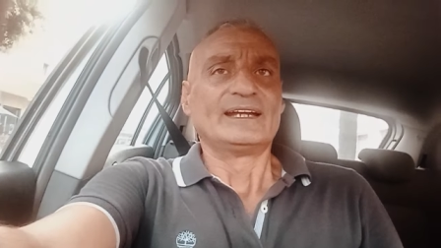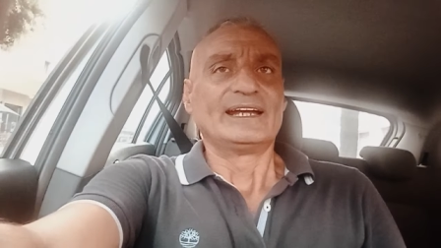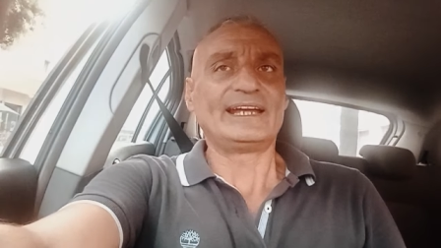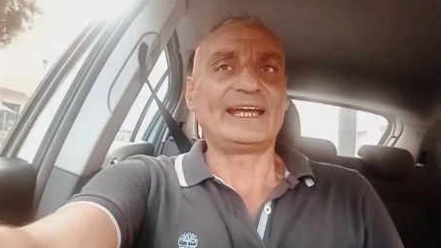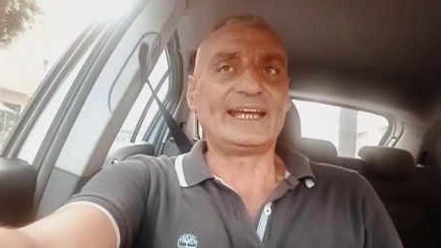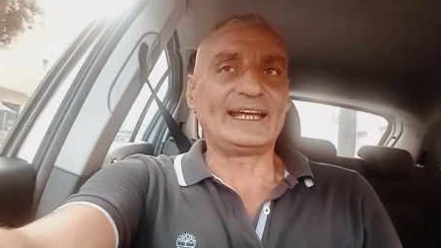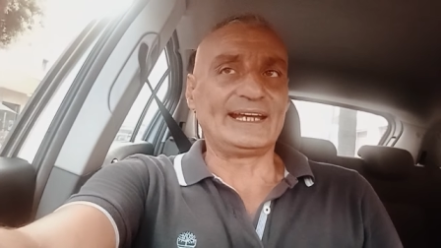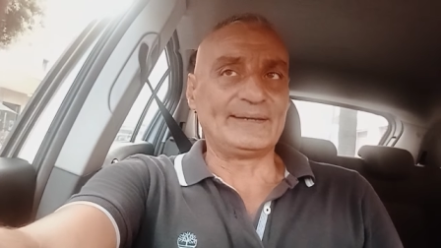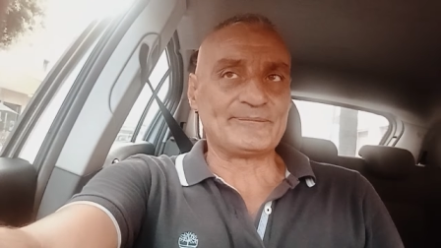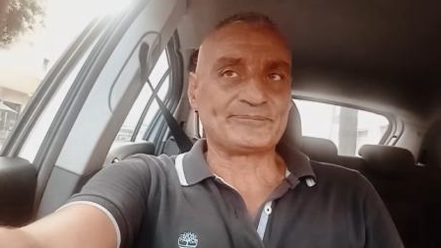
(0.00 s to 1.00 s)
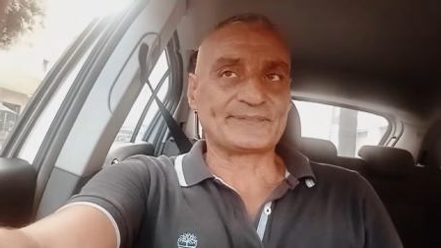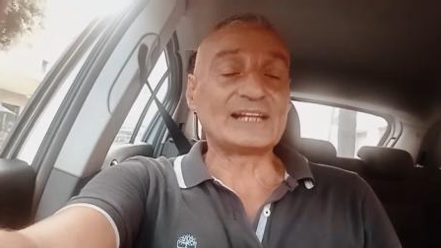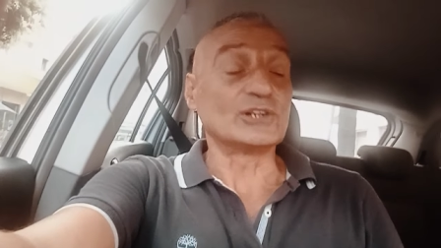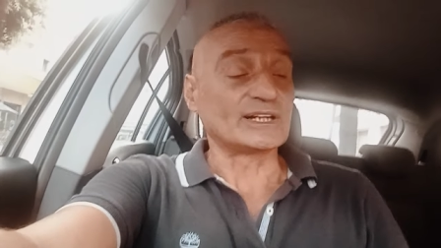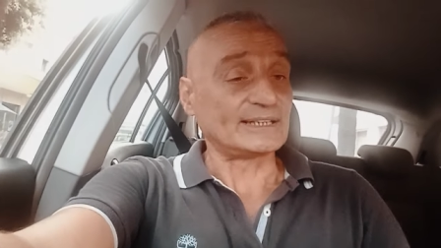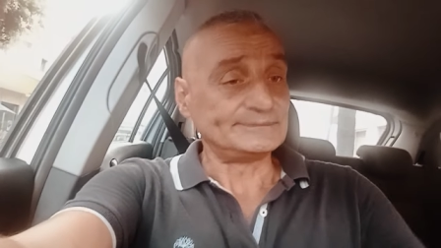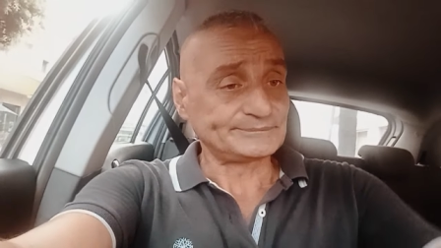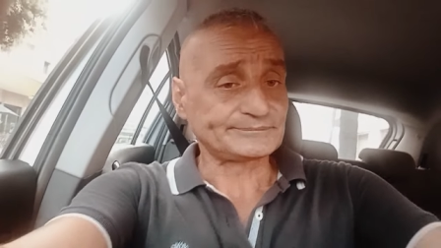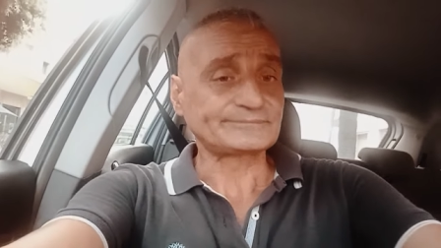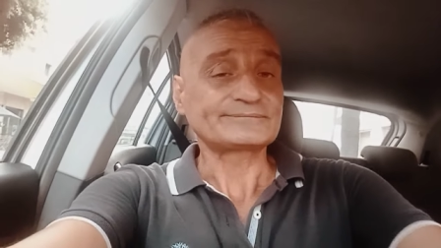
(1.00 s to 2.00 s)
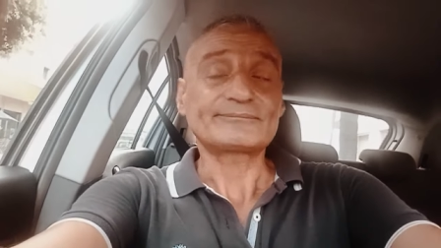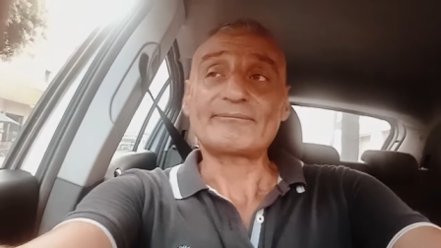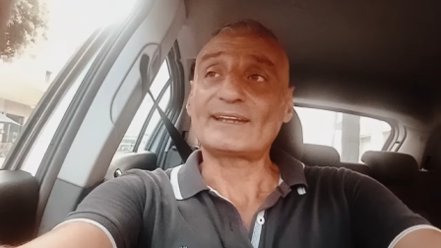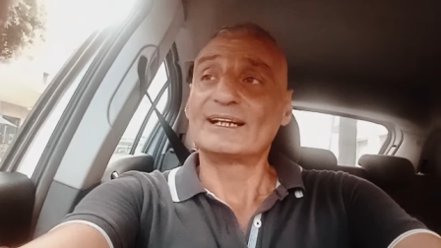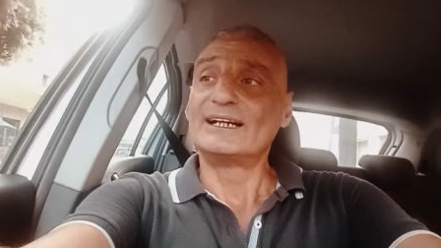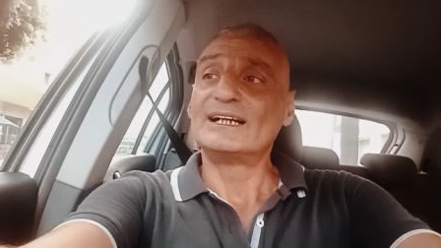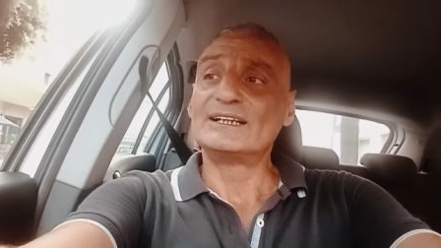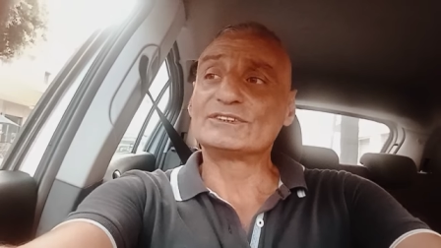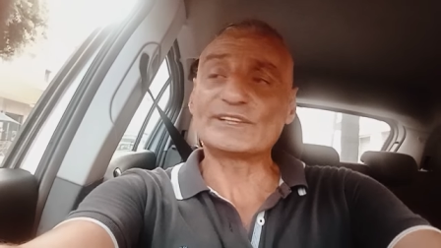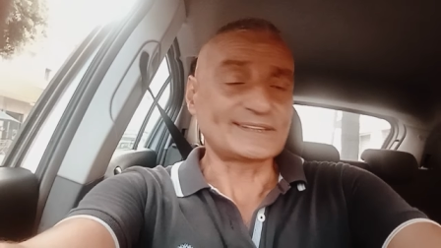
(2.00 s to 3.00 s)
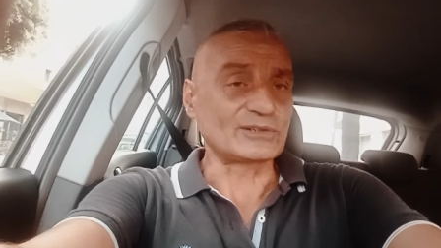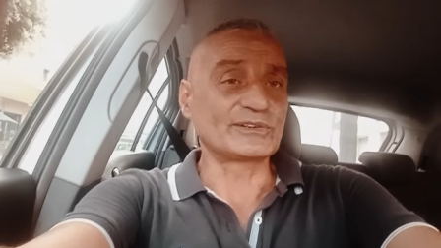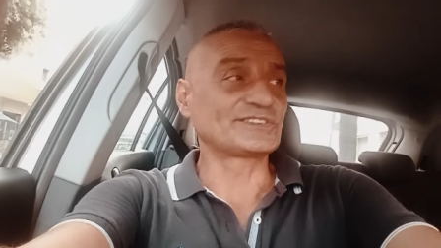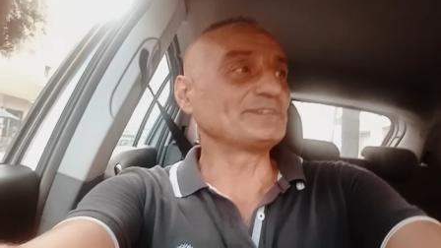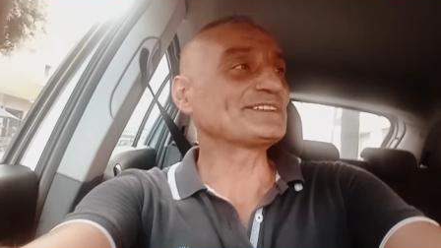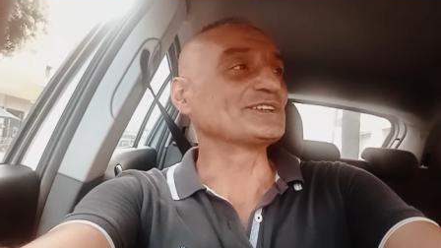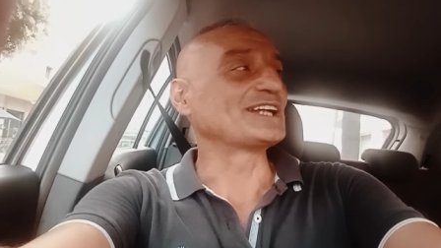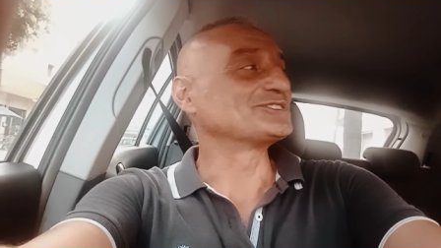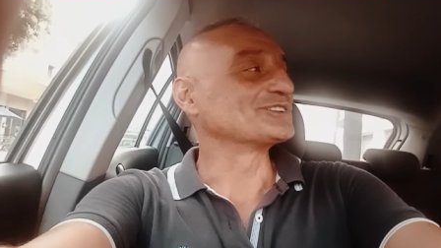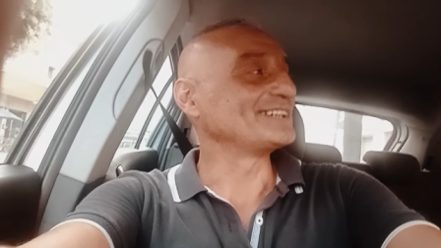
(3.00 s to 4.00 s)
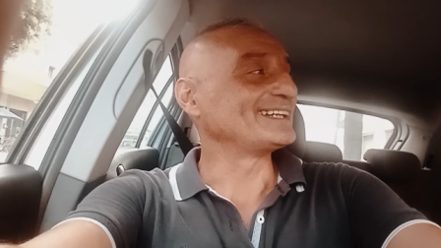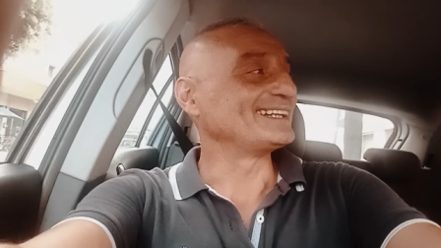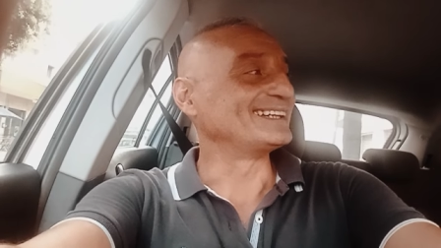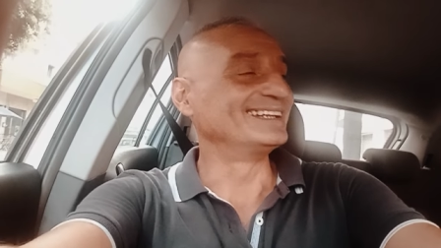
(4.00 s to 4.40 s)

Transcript: E, ehm, allora, c'è stato questo personaggio che